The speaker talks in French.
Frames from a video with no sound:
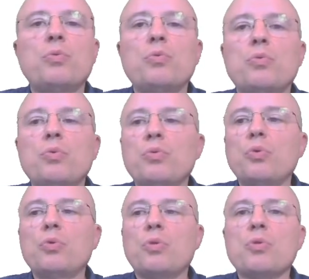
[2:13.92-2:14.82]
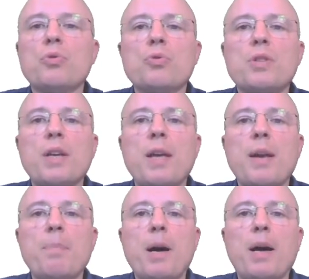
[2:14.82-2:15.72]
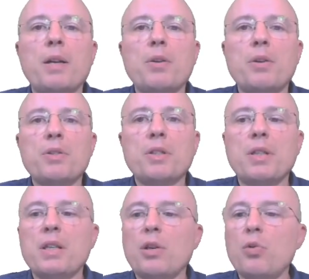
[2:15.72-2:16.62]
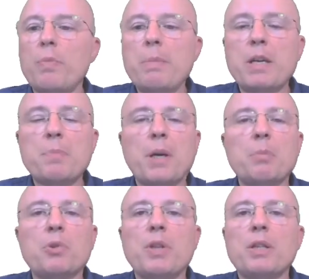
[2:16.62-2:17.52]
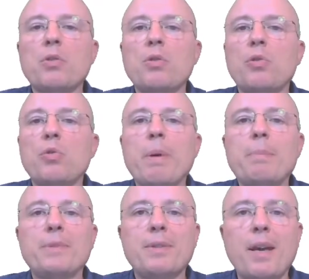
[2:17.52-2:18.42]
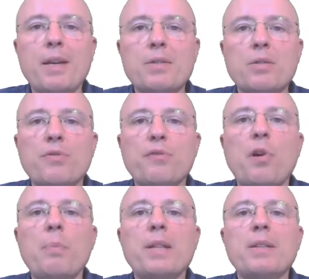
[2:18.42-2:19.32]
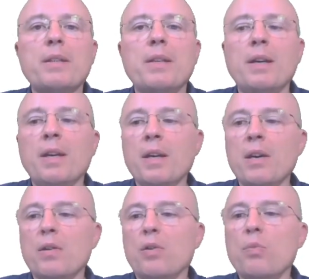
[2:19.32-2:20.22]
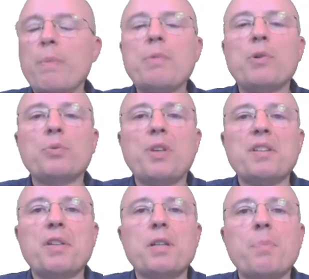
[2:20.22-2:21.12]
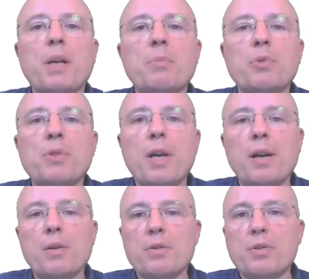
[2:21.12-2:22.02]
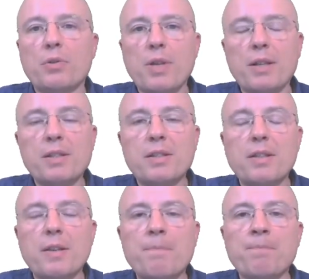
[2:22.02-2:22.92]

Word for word: tout autre chose égale par ailleurs, c'est-à-dire le même expérimentateur, le même texte formaté, euh, le même contexte expérimental standardisé,